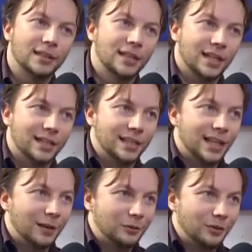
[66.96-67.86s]
diritti
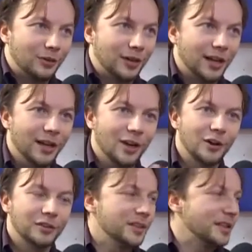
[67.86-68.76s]
dell'autore,
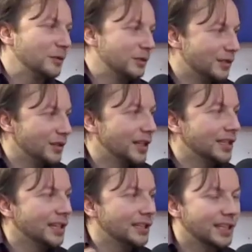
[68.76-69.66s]
o di esecuzione,
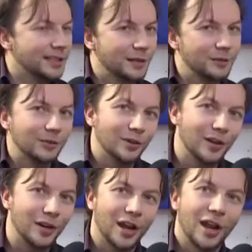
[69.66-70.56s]
diritti
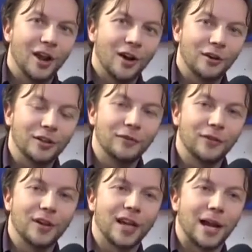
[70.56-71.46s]
dell'esecutore, o di
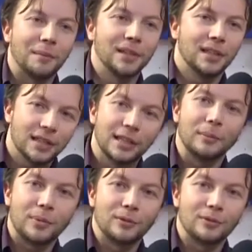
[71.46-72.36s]
fonogramma, diritti
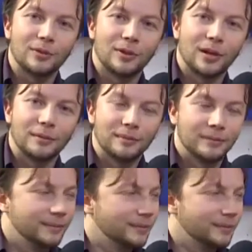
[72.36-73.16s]
del produttore.